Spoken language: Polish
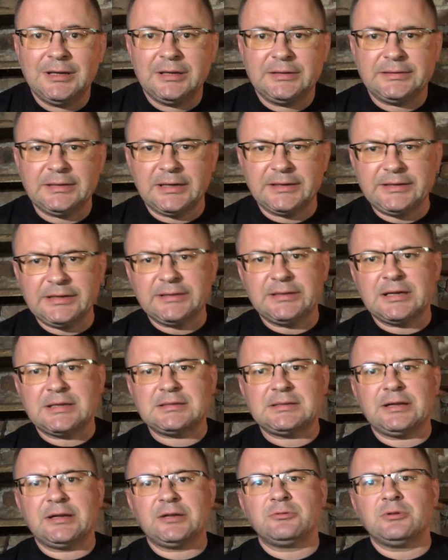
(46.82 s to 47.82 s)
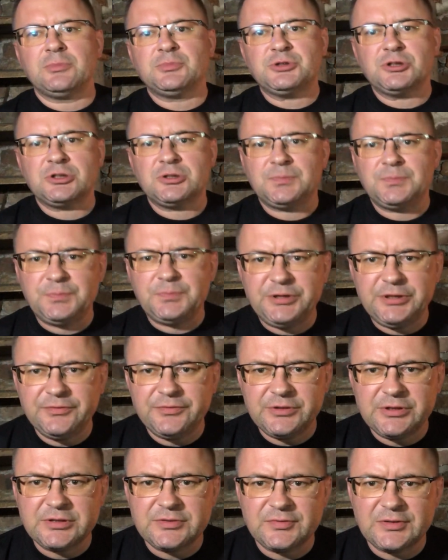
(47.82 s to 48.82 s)
Ta jedna z najgłębszych
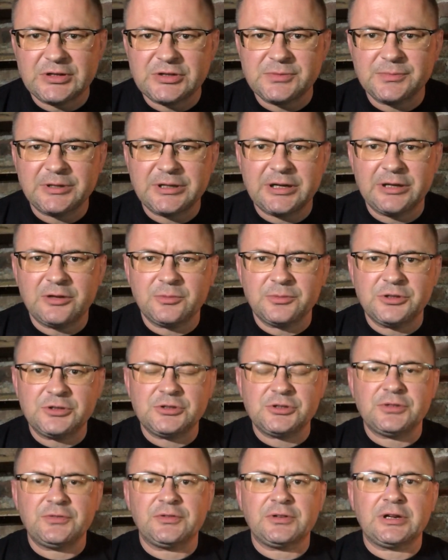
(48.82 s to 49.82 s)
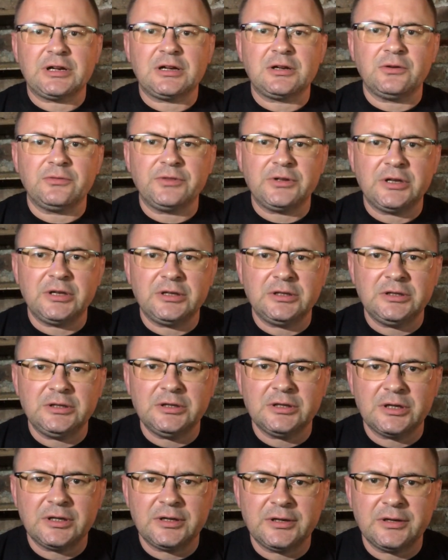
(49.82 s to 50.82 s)
piwnic w naszym kraju mieści się w Krakowie
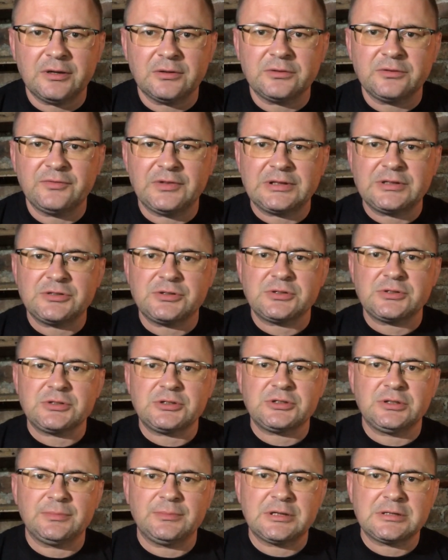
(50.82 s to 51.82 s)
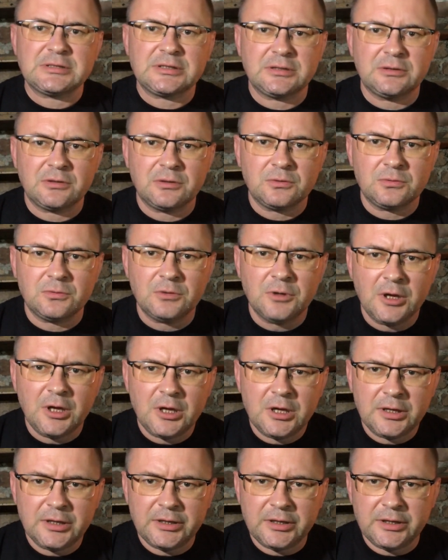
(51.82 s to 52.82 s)
i e, od 2017 roku
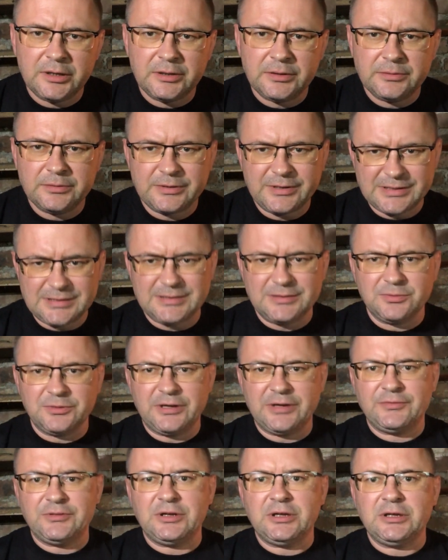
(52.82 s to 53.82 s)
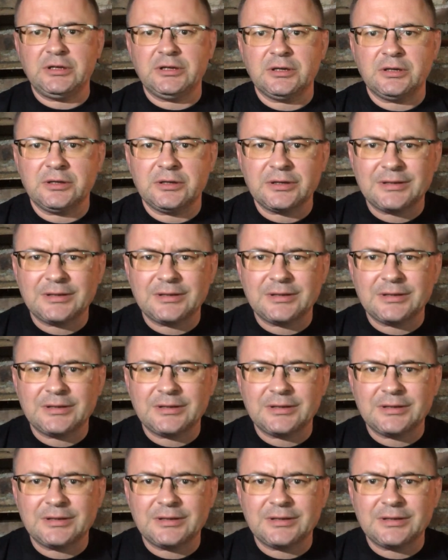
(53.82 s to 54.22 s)
e, rezyduje w niej e,